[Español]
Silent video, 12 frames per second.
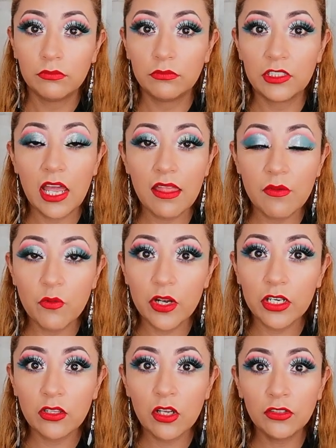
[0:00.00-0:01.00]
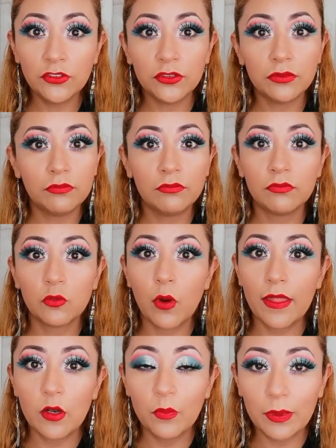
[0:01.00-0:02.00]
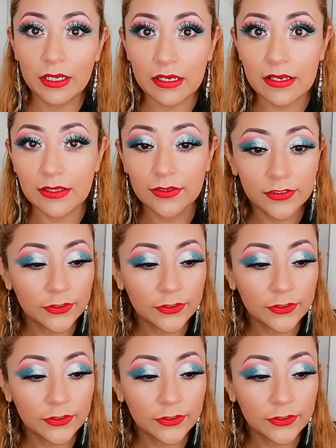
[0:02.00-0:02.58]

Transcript: Día de Muertos, Guadalupe Reyes.